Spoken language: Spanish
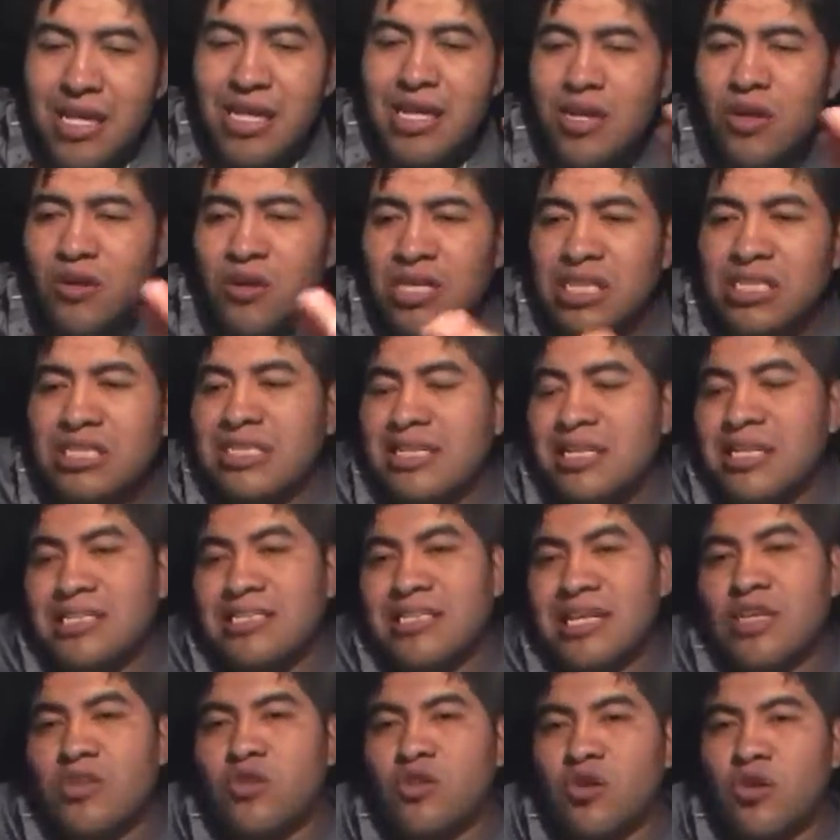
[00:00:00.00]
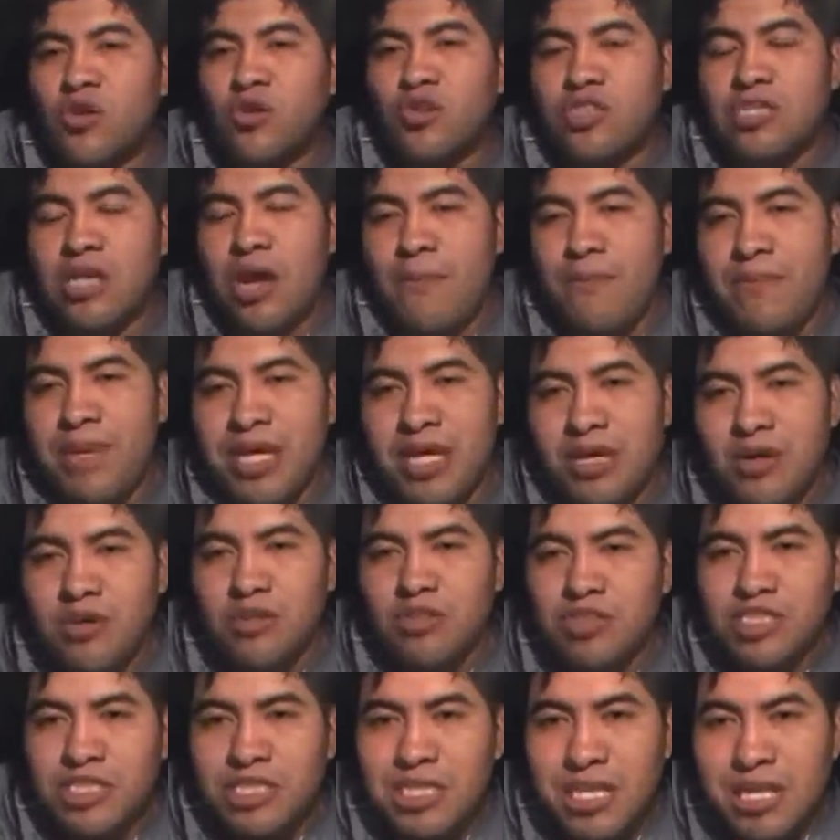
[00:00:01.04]
Quiero decirles a todos,
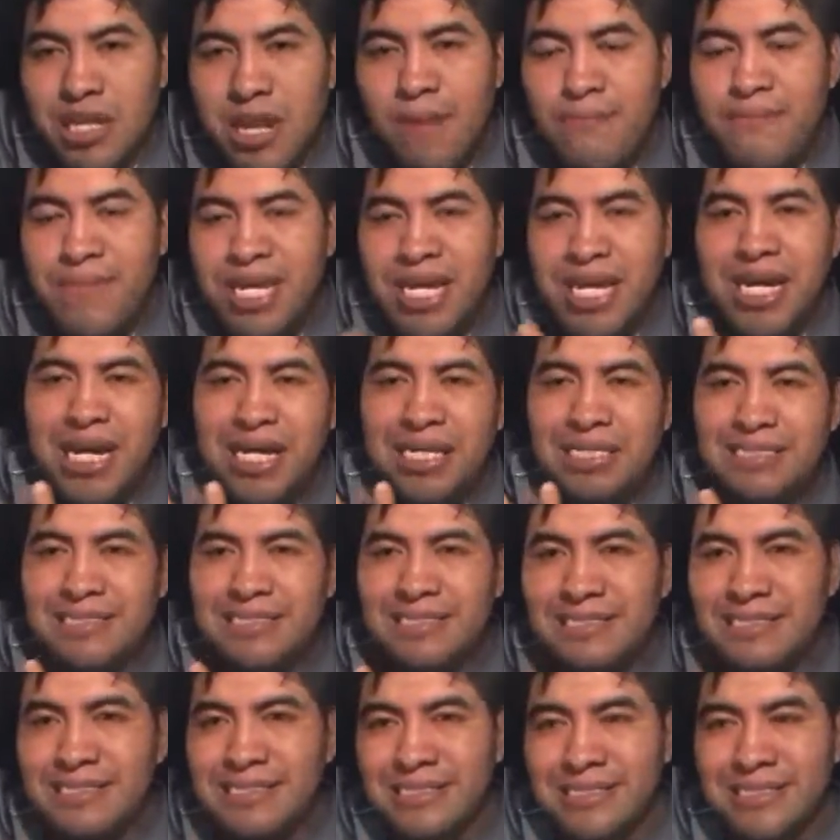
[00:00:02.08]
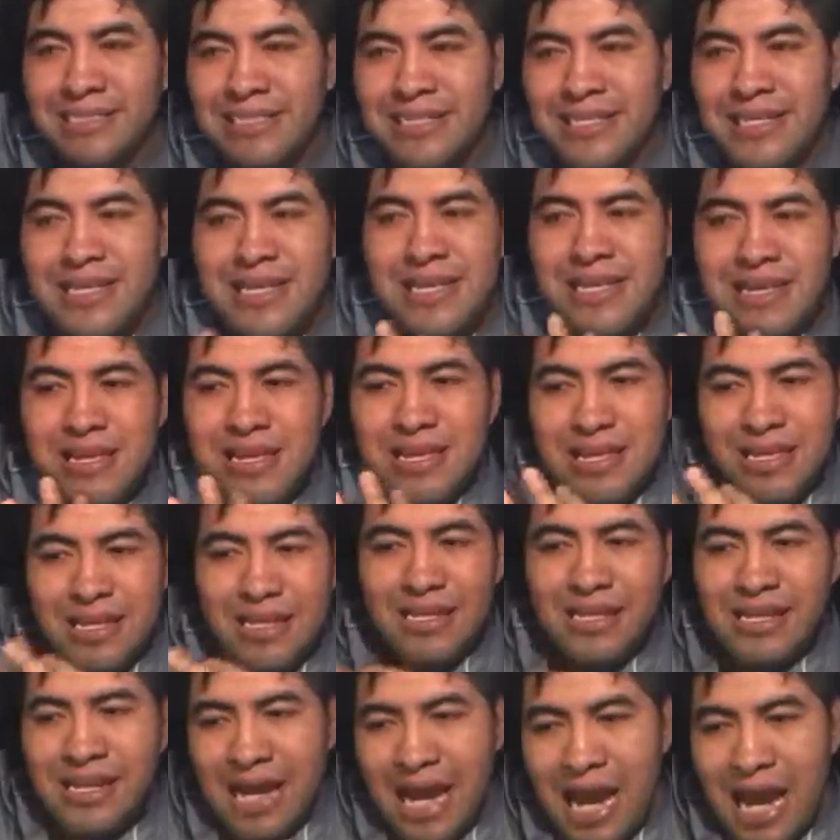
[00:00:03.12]
amigos y amigas,
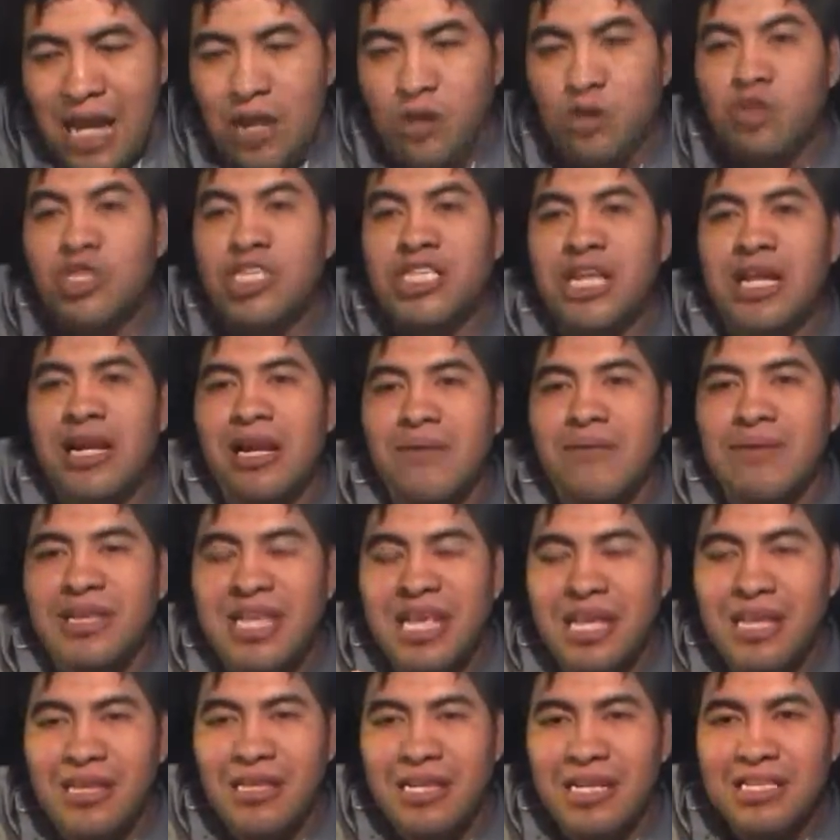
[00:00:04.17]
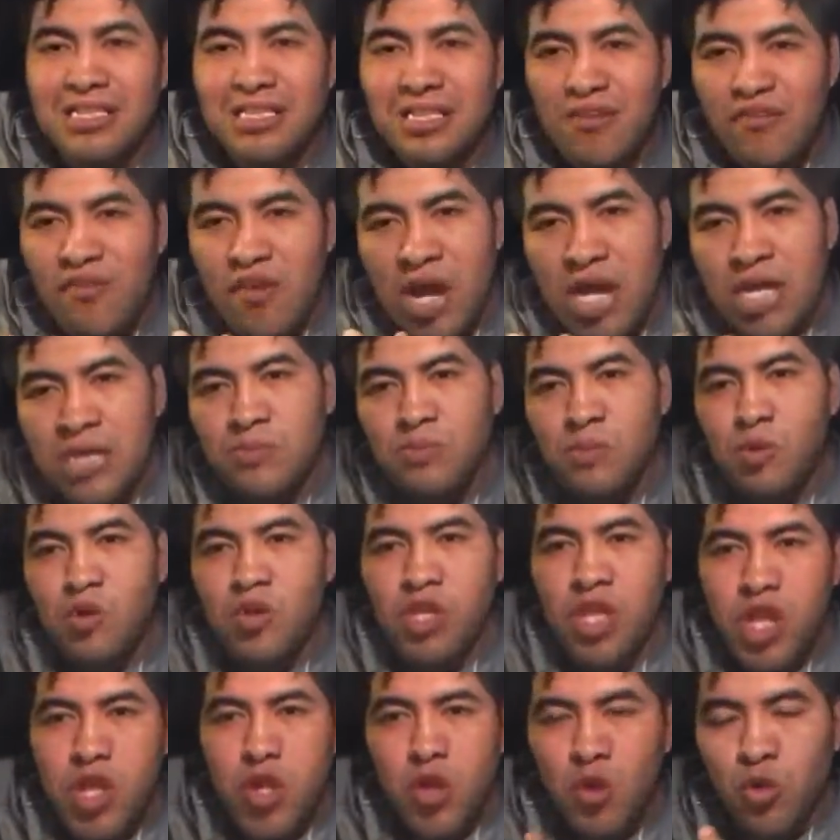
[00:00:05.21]
a los televidentes de
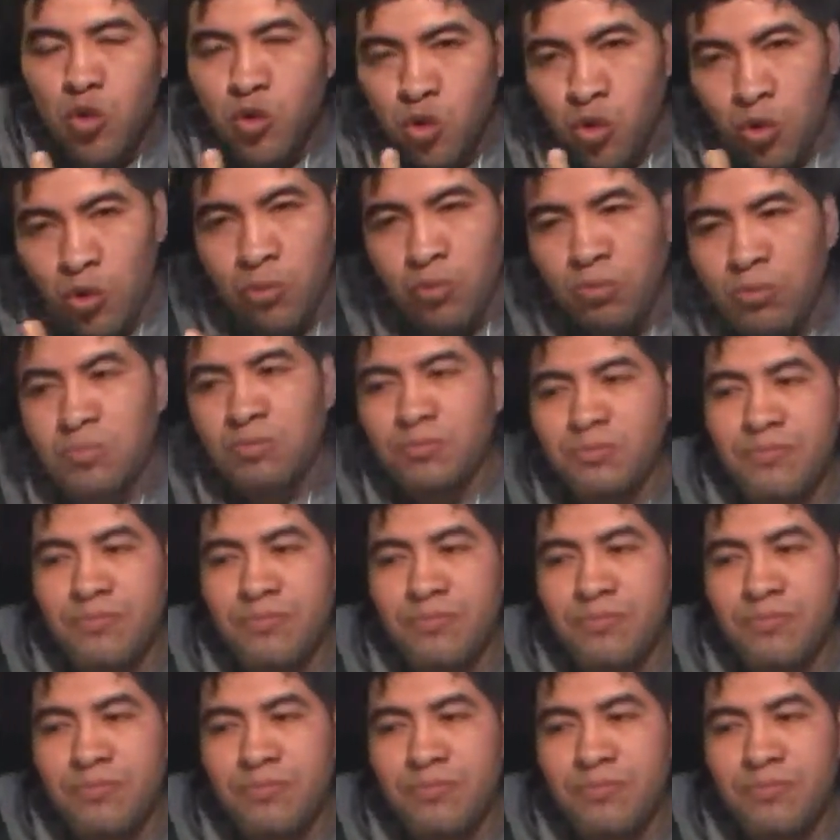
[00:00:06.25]
Facebook, de YouTube,